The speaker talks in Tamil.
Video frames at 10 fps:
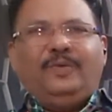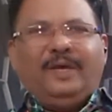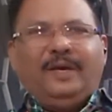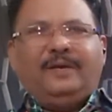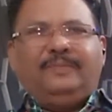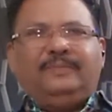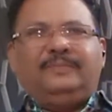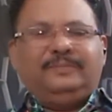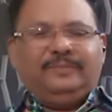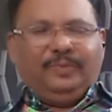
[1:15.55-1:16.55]
உலகம்
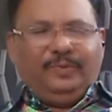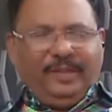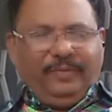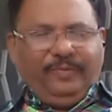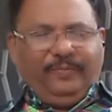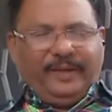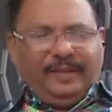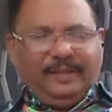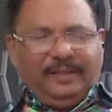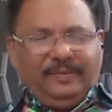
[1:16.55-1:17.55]
முடிவு
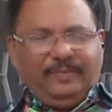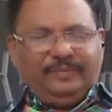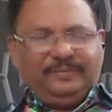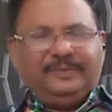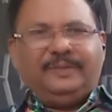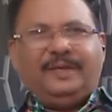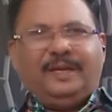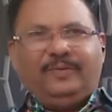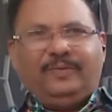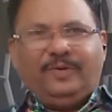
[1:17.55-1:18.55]
பரியந்தமும்
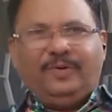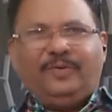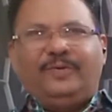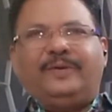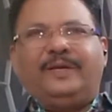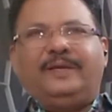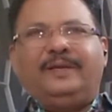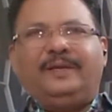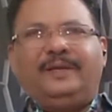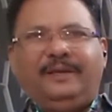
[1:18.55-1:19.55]
நான் உங்களோடு
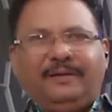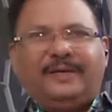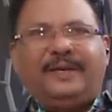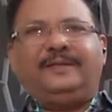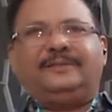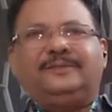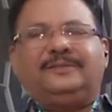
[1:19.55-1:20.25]
இருக்கிறேன்